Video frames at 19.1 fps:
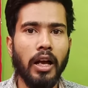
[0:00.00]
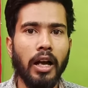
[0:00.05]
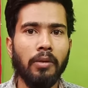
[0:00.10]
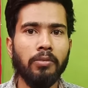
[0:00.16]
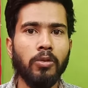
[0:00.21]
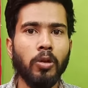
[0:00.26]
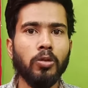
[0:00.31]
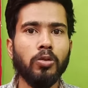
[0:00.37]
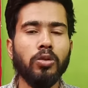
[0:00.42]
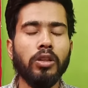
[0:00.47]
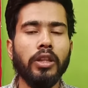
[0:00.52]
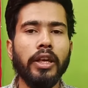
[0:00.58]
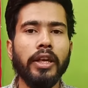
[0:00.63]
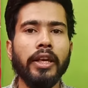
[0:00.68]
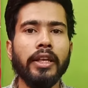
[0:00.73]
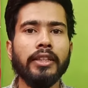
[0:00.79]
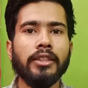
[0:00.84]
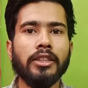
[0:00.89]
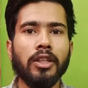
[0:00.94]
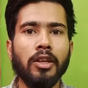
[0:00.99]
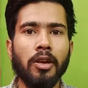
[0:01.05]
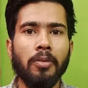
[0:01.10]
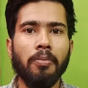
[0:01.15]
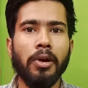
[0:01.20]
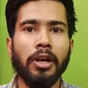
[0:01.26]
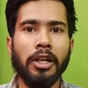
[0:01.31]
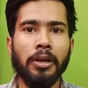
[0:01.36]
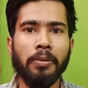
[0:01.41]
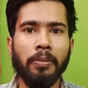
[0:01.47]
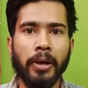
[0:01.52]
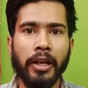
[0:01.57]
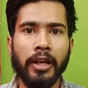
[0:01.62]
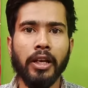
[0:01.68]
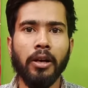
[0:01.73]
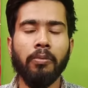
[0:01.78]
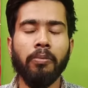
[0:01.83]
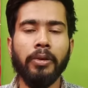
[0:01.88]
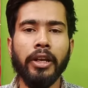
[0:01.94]
अब दोस्तों देखिए जितनी भी बड़ी बड़ी
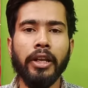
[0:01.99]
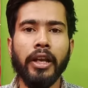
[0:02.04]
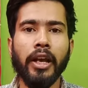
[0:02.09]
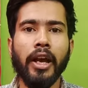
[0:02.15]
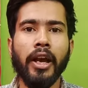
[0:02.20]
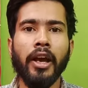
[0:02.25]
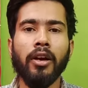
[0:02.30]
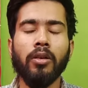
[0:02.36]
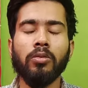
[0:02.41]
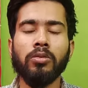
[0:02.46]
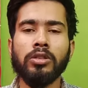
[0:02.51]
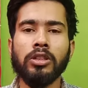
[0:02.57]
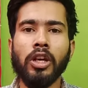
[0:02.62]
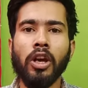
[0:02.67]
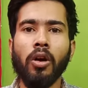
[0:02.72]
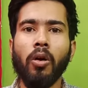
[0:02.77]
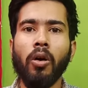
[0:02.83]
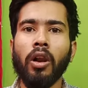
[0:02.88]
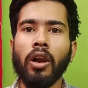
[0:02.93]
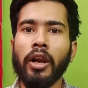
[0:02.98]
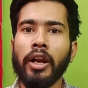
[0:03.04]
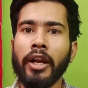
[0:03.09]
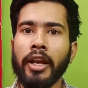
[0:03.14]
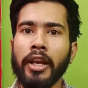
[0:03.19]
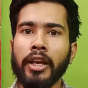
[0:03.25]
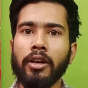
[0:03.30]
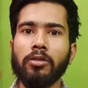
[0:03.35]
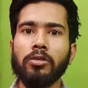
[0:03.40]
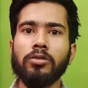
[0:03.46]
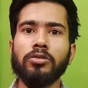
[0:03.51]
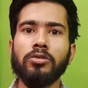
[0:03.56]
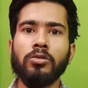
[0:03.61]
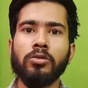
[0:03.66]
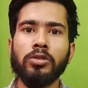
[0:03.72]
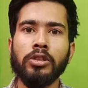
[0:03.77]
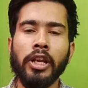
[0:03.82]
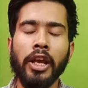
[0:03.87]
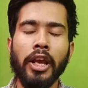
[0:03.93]
कंपनी हैं उसके ऑलरेडी
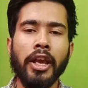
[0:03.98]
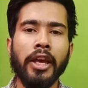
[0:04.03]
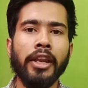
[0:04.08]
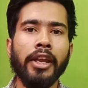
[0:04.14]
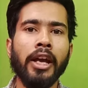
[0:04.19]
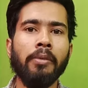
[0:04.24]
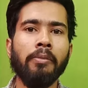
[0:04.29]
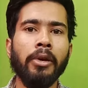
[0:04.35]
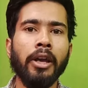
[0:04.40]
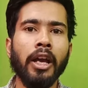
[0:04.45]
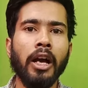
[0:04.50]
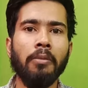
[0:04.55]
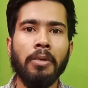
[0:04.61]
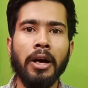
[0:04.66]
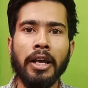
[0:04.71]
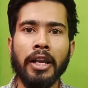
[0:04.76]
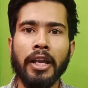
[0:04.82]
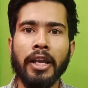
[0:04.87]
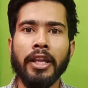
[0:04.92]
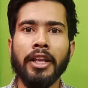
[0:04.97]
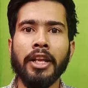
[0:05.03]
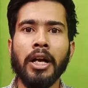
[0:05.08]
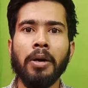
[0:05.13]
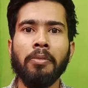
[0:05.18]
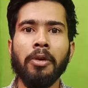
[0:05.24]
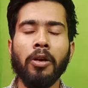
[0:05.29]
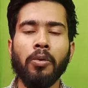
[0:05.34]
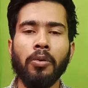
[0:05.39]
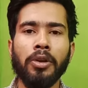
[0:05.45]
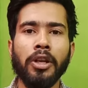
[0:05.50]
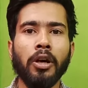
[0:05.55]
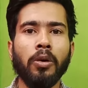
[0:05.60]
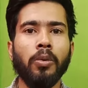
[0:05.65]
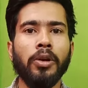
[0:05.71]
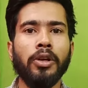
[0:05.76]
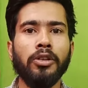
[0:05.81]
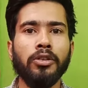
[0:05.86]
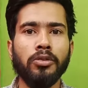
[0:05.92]
दूसरे एरिया में हमारे एरिया में कोई ना
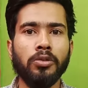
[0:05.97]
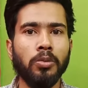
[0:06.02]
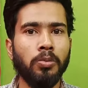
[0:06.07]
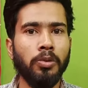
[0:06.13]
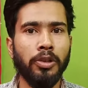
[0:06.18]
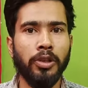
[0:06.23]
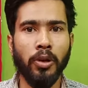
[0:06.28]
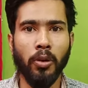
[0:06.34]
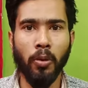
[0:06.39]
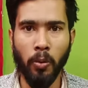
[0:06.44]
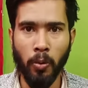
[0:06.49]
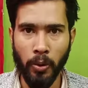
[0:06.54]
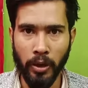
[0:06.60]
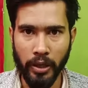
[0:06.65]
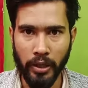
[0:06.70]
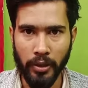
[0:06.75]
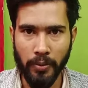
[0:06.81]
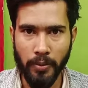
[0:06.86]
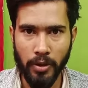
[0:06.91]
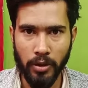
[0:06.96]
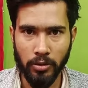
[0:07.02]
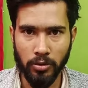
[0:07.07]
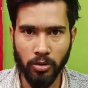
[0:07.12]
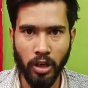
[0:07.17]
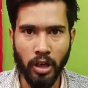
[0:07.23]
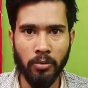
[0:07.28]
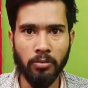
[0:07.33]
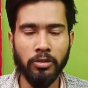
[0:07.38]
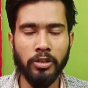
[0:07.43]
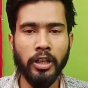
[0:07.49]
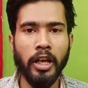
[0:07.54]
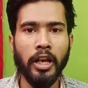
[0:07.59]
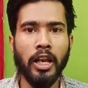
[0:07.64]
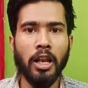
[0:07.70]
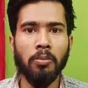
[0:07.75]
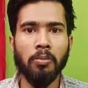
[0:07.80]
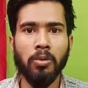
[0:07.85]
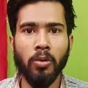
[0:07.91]
कोई डिस्ट्रीब्यूटर होंगे तो हम उन्हें
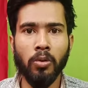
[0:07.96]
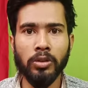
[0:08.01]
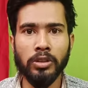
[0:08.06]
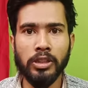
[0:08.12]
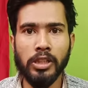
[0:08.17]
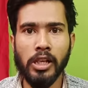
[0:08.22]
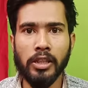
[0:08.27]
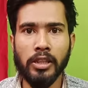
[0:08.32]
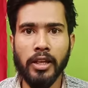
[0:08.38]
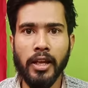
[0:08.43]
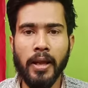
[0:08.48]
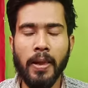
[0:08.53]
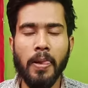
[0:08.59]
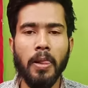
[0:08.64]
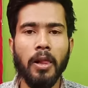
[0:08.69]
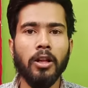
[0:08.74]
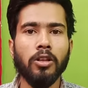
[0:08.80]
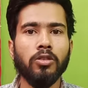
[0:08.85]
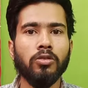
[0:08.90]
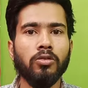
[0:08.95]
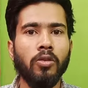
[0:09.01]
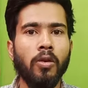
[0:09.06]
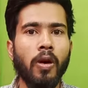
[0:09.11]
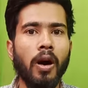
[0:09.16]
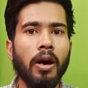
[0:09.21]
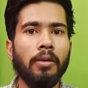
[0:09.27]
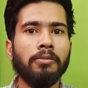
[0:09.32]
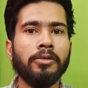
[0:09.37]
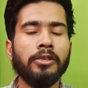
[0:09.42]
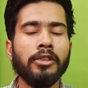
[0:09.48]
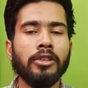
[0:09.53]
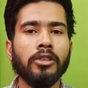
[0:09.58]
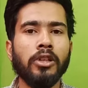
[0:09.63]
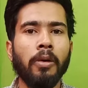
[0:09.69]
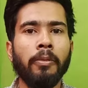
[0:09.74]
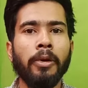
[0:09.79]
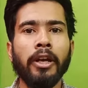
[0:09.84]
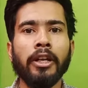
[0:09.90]
अगर अप्रोच करते हैं तो वो हम
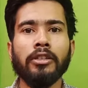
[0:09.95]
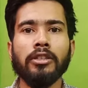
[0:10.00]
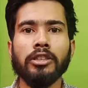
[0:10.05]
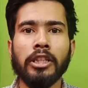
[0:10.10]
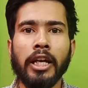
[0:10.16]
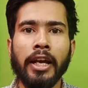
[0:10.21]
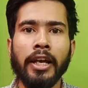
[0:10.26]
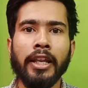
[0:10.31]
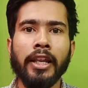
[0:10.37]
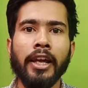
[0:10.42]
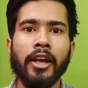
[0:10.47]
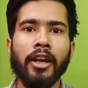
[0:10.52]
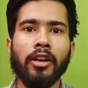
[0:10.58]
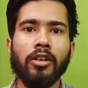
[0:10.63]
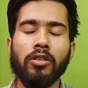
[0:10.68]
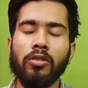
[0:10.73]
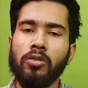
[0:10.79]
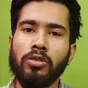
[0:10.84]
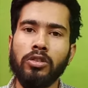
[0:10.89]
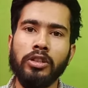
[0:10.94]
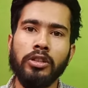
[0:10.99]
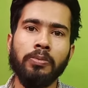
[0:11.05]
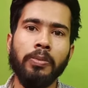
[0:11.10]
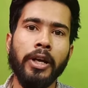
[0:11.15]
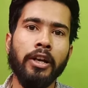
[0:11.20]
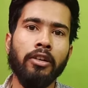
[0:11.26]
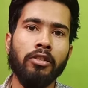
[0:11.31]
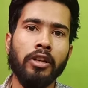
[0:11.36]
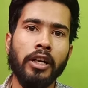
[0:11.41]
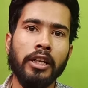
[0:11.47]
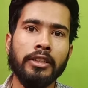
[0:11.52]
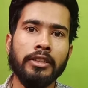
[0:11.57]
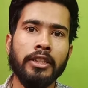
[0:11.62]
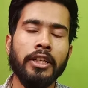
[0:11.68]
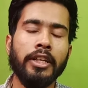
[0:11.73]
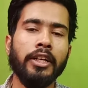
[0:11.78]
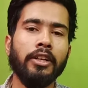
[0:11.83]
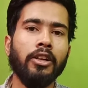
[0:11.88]
हमें जाहिर है ब्रांड
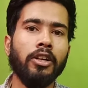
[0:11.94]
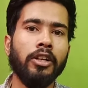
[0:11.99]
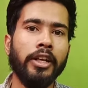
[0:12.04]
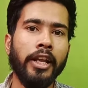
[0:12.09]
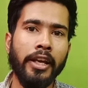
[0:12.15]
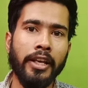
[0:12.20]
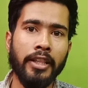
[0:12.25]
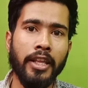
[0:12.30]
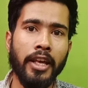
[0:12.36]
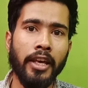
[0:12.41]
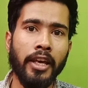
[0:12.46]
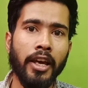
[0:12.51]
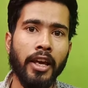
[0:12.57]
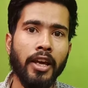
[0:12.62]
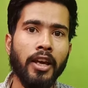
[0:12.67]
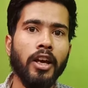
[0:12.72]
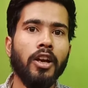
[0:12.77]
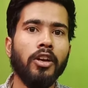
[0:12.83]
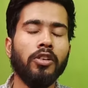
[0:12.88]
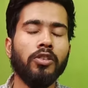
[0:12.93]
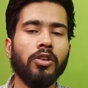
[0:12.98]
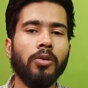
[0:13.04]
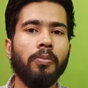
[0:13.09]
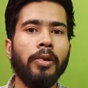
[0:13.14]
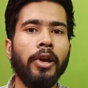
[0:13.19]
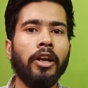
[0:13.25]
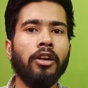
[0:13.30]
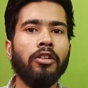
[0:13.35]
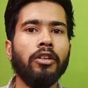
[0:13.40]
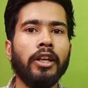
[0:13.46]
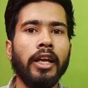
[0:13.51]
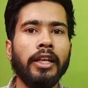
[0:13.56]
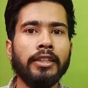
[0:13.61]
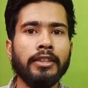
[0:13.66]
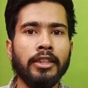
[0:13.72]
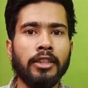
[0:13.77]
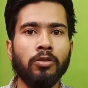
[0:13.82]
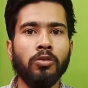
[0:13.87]
ऑथराइजेशन नहीं देंगे क्योंकि ब्रांड
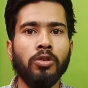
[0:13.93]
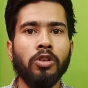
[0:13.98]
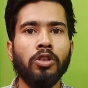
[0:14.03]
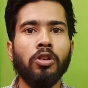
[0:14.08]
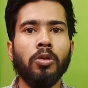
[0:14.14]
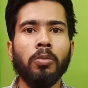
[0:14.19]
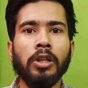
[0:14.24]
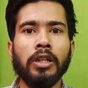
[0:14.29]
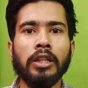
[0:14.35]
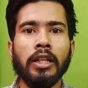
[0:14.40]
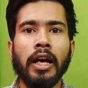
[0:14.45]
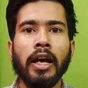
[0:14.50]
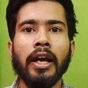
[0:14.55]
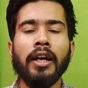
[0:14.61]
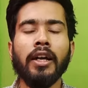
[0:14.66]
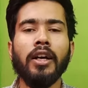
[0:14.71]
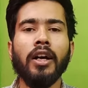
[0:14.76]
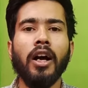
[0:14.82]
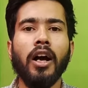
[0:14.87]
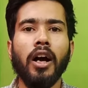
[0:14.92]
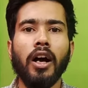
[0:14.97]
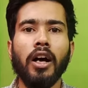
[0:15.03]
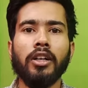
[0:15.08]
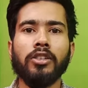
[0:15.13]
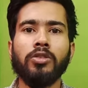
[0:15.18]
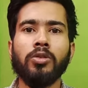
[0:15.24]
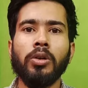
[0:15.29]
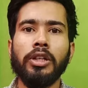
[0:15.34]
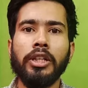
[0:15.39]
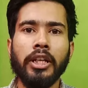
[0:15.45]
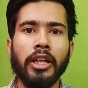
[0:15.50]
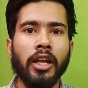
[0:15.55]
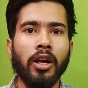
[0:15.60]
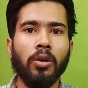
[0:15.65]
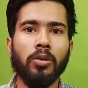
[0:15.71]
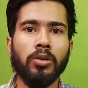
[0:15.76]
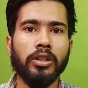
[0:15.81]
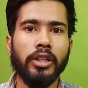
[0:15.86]
ऑथराइजेशन उन्हीं को मिलता है जो
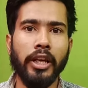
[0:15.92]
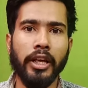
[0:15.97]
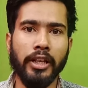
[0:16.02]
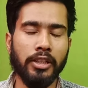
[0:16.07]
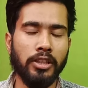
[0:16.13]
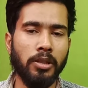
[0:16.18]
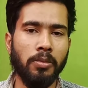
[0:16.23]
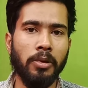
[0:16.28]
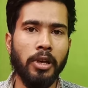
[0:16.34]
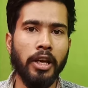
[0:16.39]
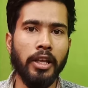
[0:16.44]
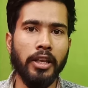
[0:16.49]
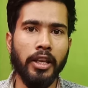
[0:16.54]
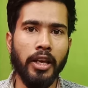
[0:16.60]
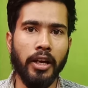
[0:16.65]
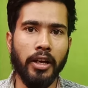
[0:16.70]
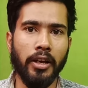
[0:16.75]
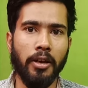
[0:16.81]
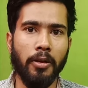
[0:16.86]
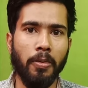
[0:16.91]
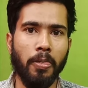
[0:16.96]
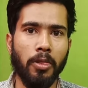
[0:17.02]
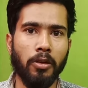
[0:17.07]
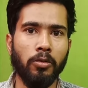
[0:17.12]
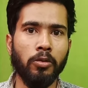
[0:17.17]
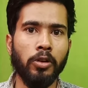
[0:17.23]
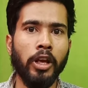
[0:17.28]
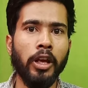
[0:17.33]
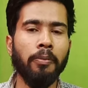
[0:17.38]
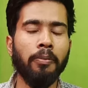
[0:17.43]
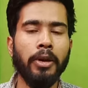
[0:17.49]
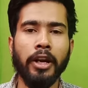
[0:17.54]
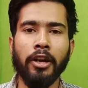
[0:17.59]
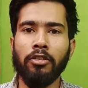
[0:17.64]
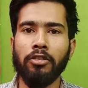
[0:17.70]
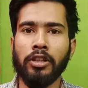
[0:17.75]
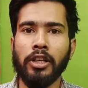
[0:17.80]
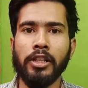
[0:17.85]
डीलर होते हैं किसी भी एरिया के उन्हें
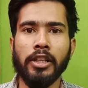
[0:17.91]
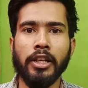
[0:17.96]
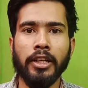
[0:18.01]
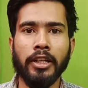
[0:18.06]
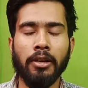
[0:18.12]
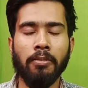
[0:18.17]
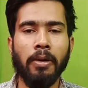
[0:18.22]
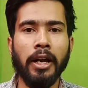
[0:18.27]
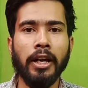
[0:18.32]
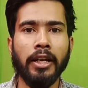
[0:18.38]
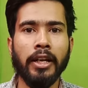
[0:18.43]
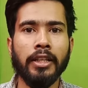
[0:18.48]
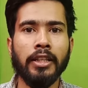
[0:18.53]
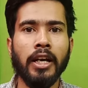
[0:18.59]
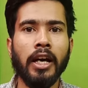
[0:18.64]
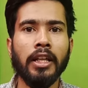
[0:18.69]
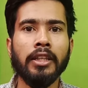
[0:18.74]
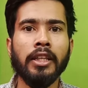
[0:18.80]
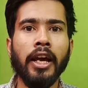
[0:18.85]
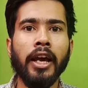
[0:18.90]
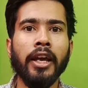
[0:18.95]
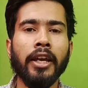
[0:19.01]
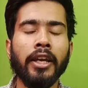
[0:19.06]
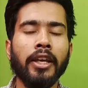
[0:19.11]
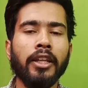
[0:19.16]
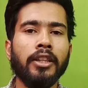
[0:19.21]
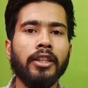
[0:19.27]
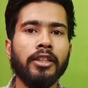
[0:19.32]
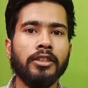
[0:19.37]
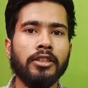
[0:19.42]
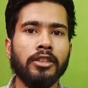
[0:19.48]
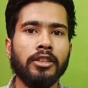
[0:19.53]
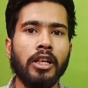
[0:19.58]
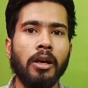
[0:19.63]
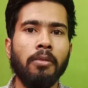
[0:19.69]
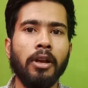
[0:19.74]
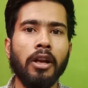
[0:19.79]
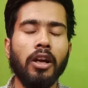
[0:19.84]
ब्रांड ऑथराइजेशन लेटर बायदा आता है कि दिस
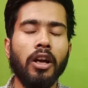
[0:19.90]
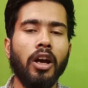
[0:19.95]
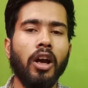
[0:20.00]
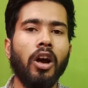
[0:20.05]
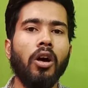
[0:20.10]
इज़ अवर